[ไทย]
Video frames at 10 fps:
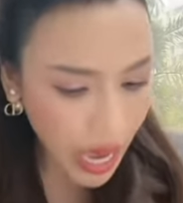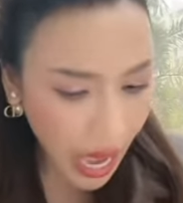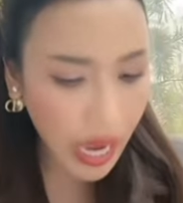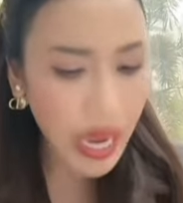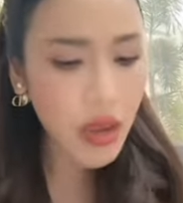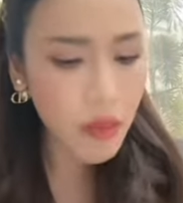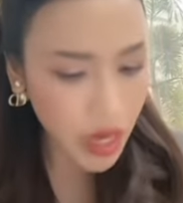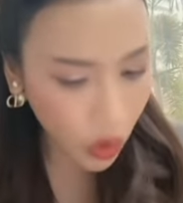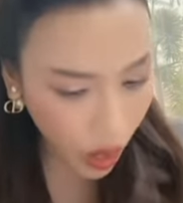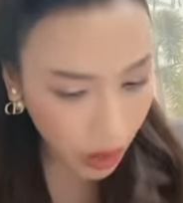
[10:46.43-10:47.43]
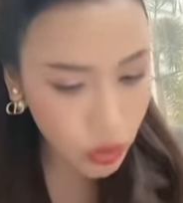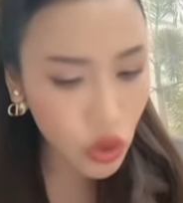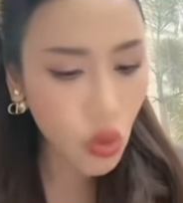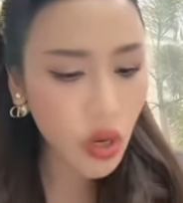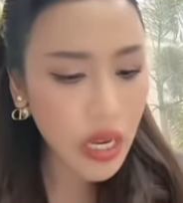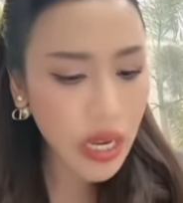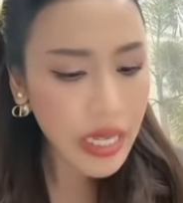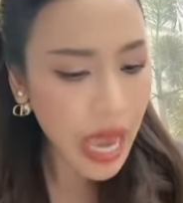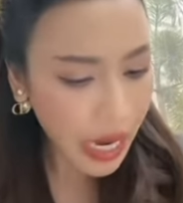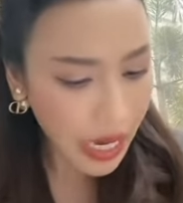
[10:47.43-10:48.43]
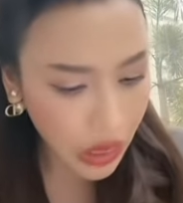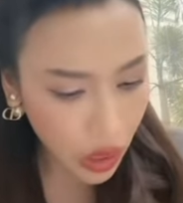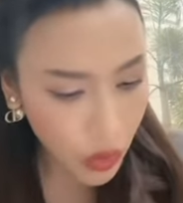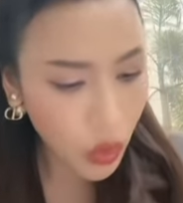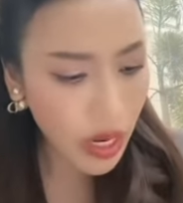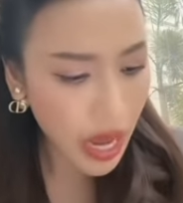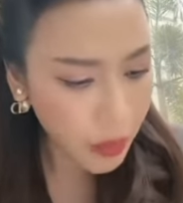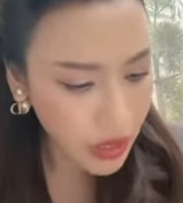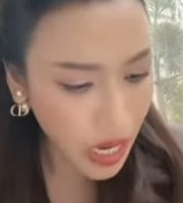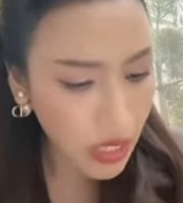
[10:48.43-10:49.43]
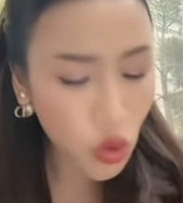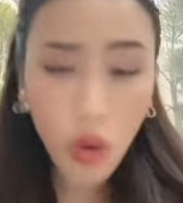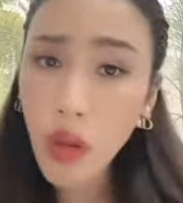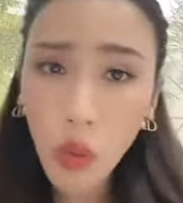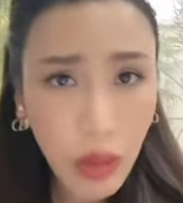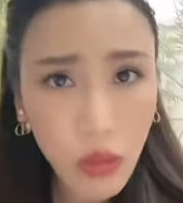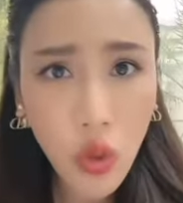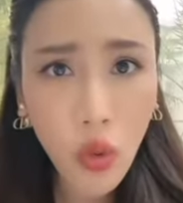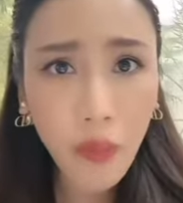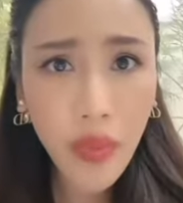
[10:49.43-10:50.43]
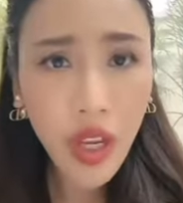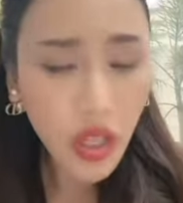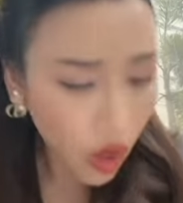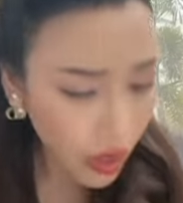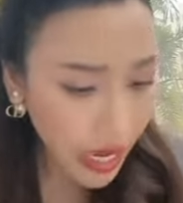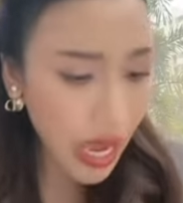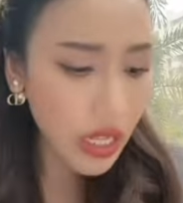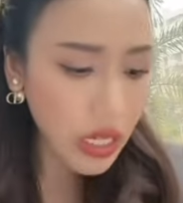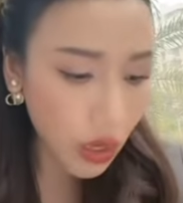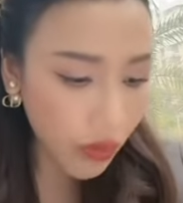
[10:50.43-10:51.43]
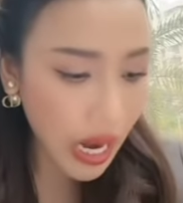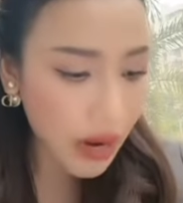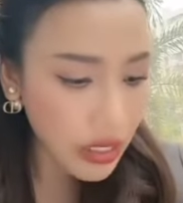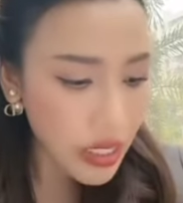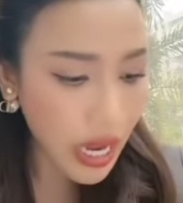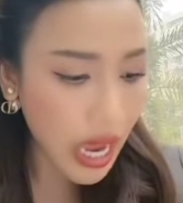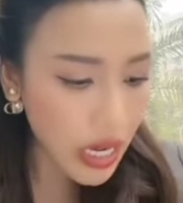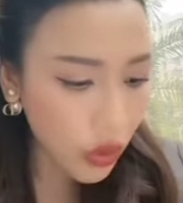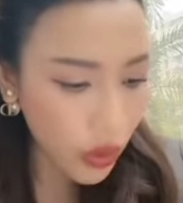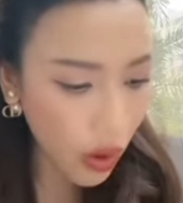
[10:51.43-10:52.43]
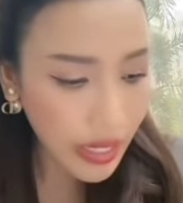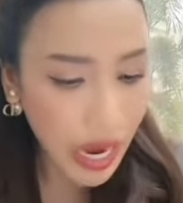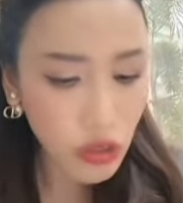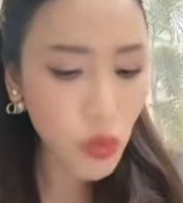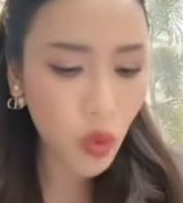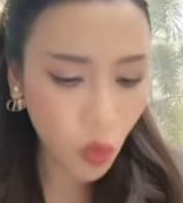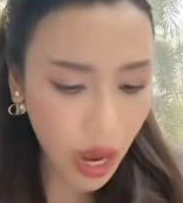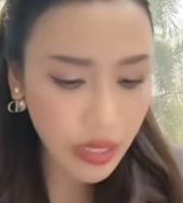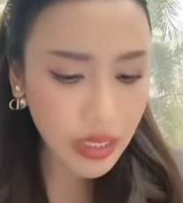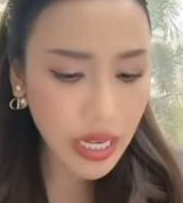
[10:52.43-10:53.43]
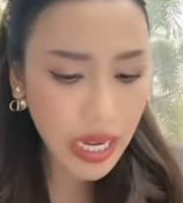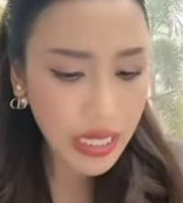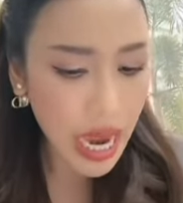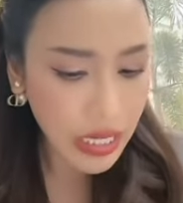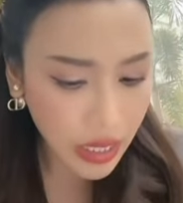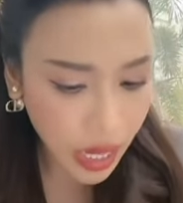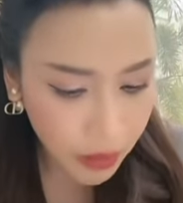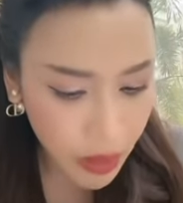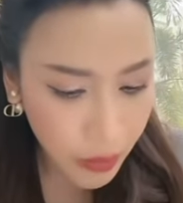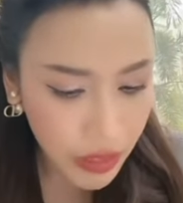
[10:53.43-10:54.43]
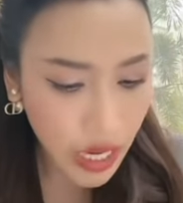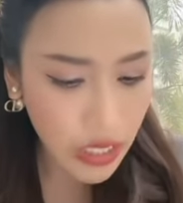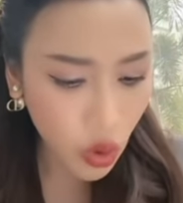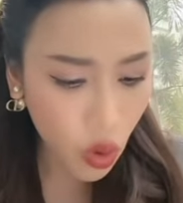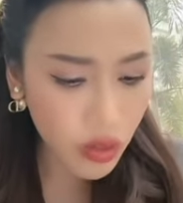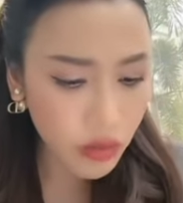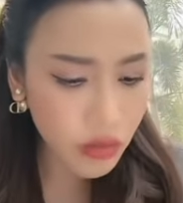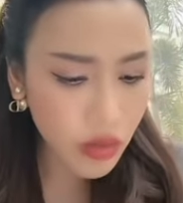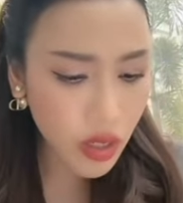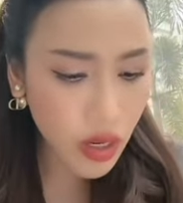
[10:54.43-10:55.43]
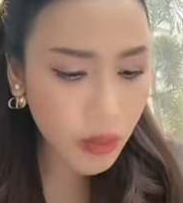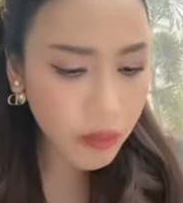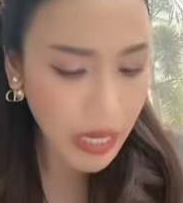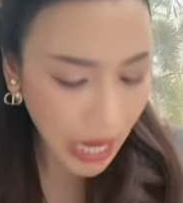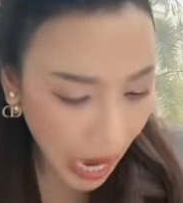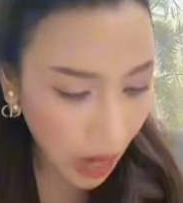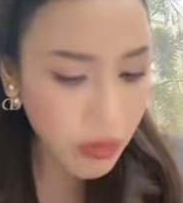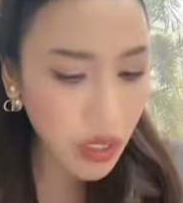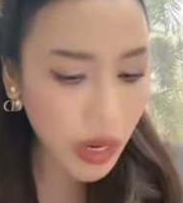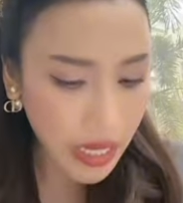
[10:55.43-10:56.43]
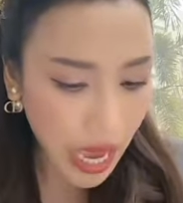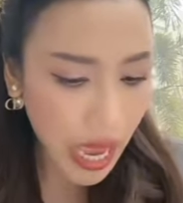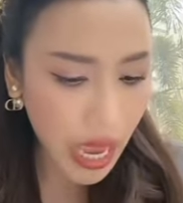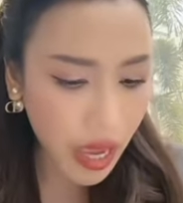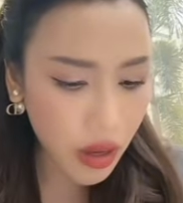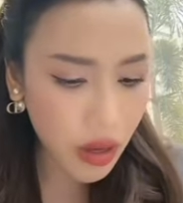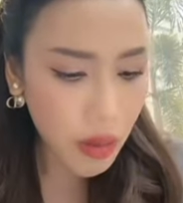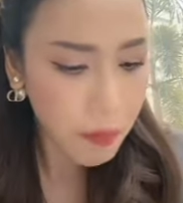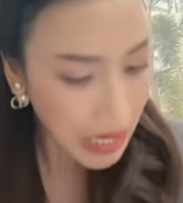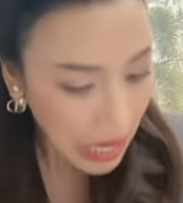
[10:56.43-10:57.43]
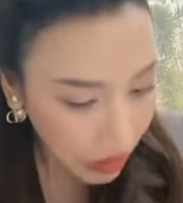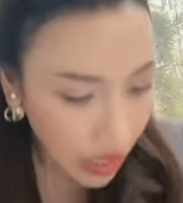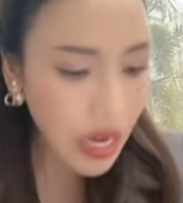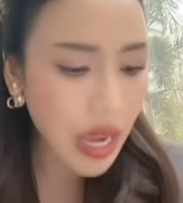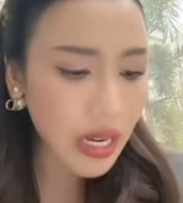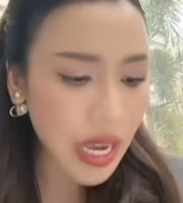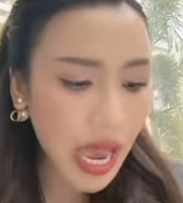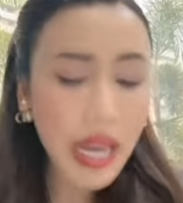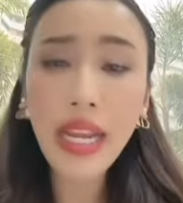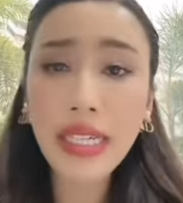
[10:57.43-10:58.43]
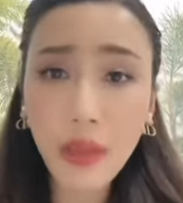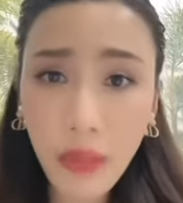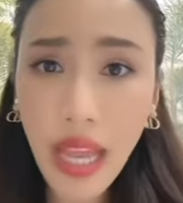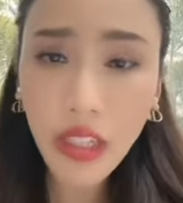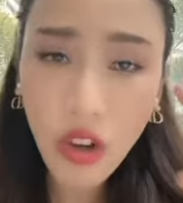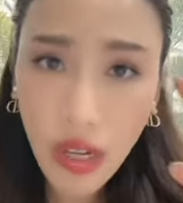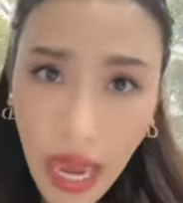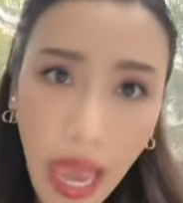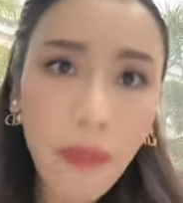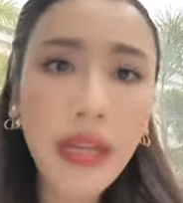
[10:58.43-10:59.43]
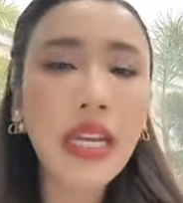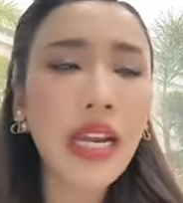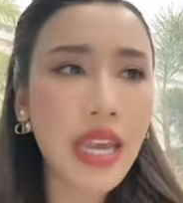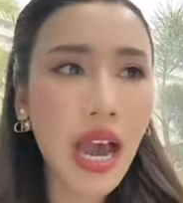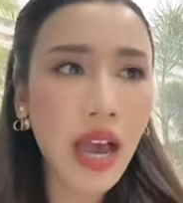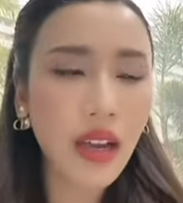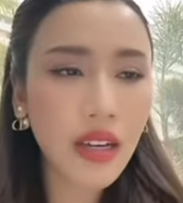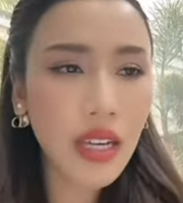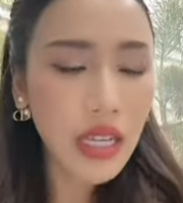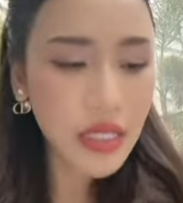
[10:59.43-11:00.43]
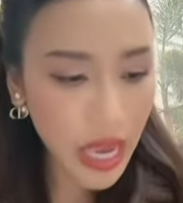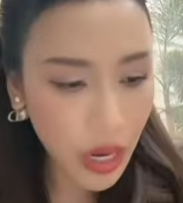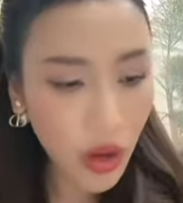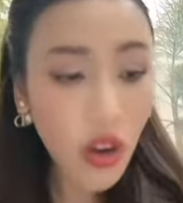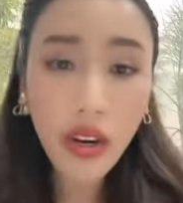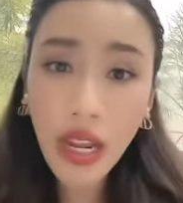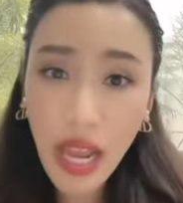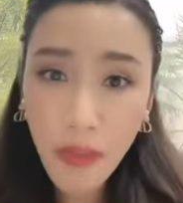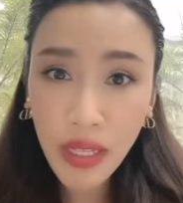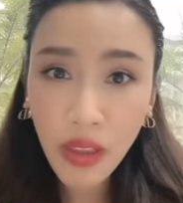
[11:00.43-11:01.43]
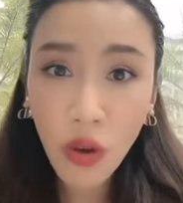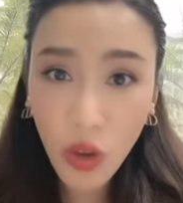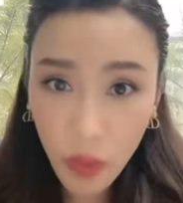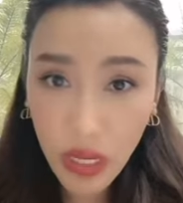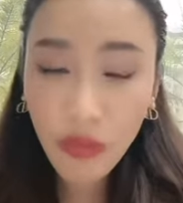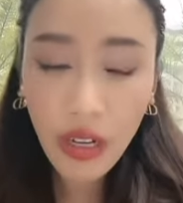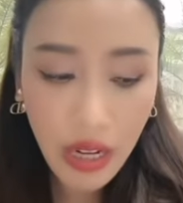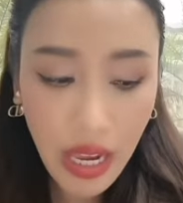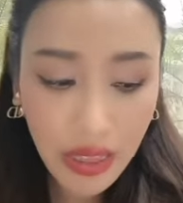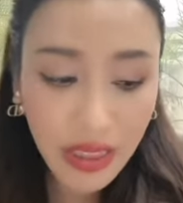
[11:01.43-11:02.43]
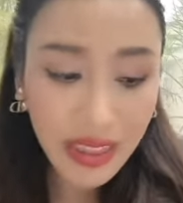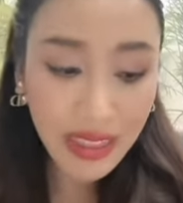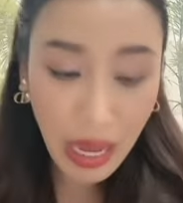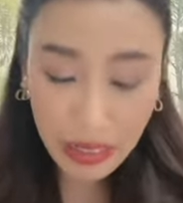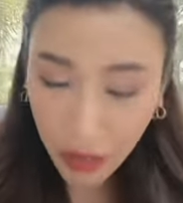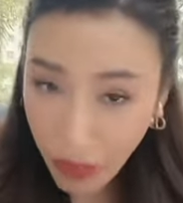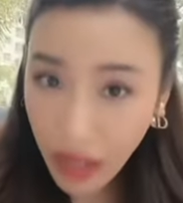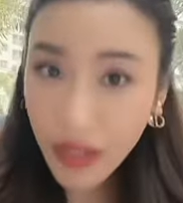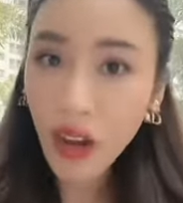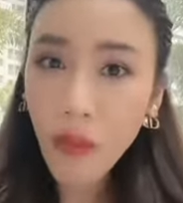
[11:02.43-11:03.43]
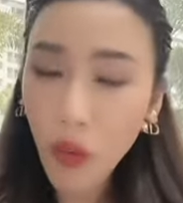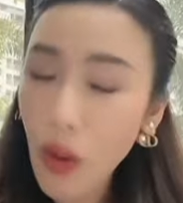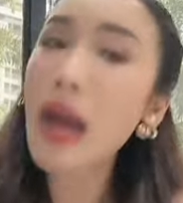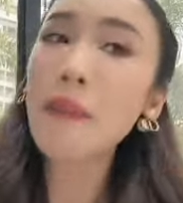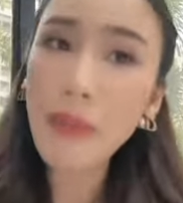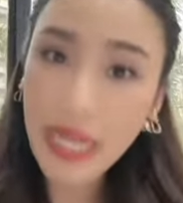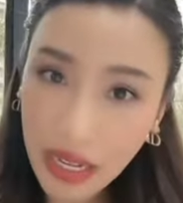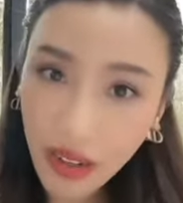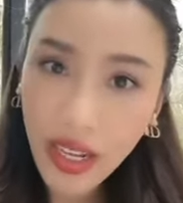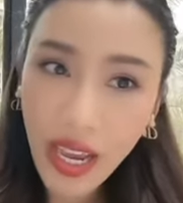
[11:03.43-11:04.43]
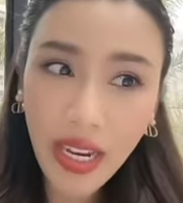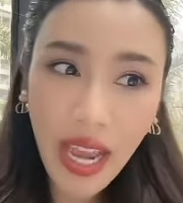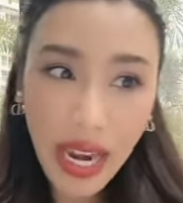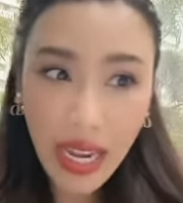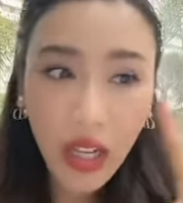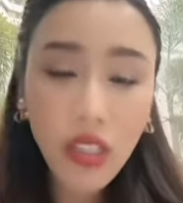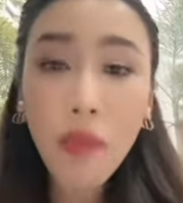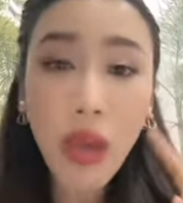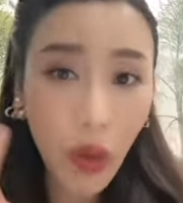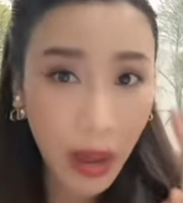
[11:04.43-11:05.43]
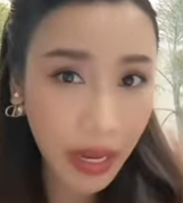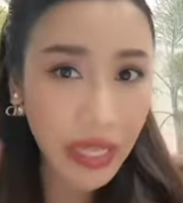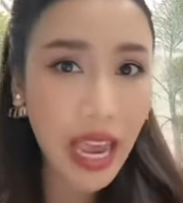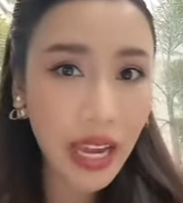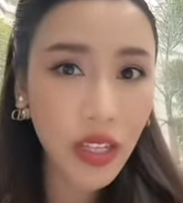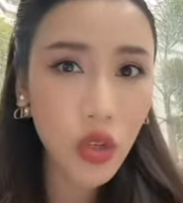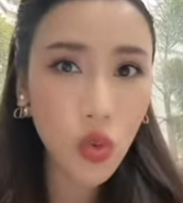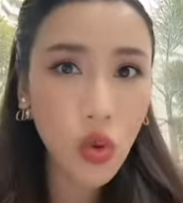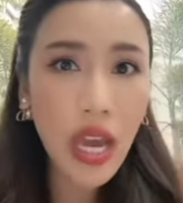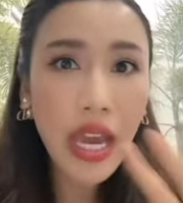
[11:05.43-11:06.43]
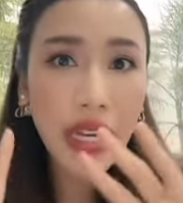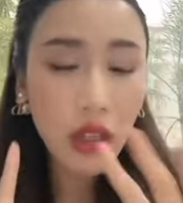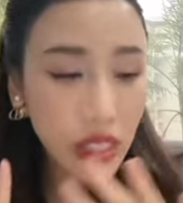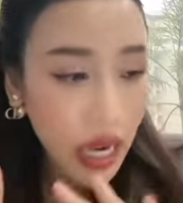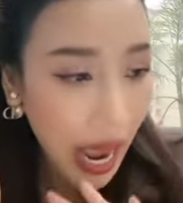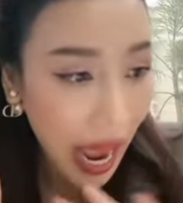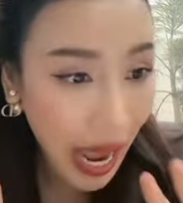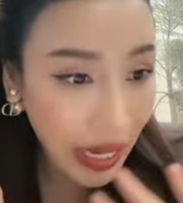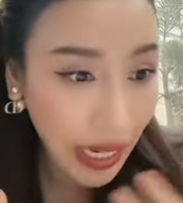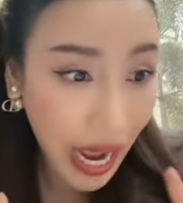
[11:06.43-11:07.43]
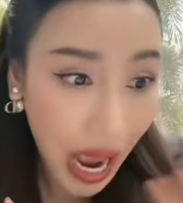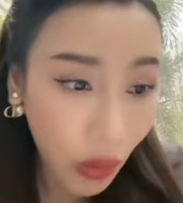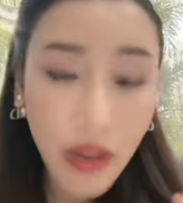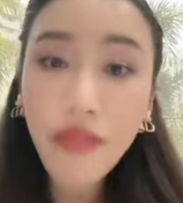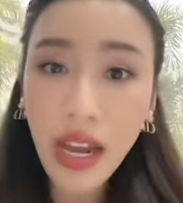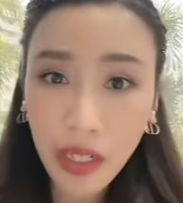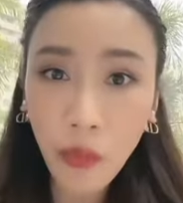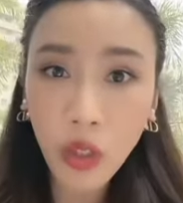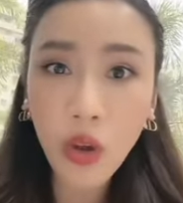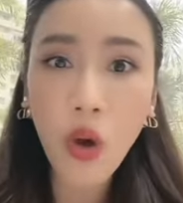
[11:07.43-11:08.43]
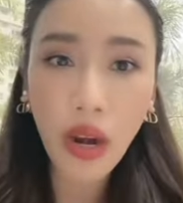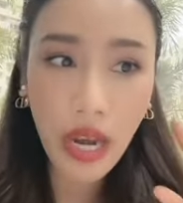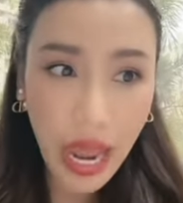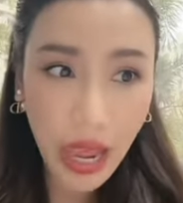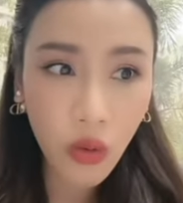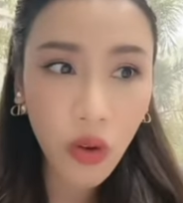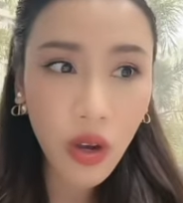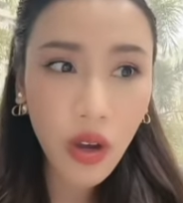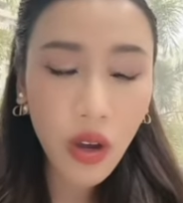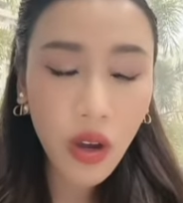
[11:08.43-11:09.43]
ก็อยากให้มีความสุข อยากเห็นตำรวจและประชาชนมีความสุขตอนนี้เหลือเวลาราชการอีก 190กว่าวัน อยากจะทำเพื่อประชาชน ปัญหามีไว้แก้ ไม่ได้เครียด อันไหนสำคัญก็แก้ไปทีละอย่างจะเห็นว่าก่อนนี้บิ๊กต่อยอมรับว่าเครียด แต่สักพักหนึ่งก็บอกว่าไม่ได้เครียด อันนี้ก็จะมีความขัดแย้งกันอยู่ เดี๋ยวจะอ่านข่าวให้ฟังทั้งหมดก่อนแล้ว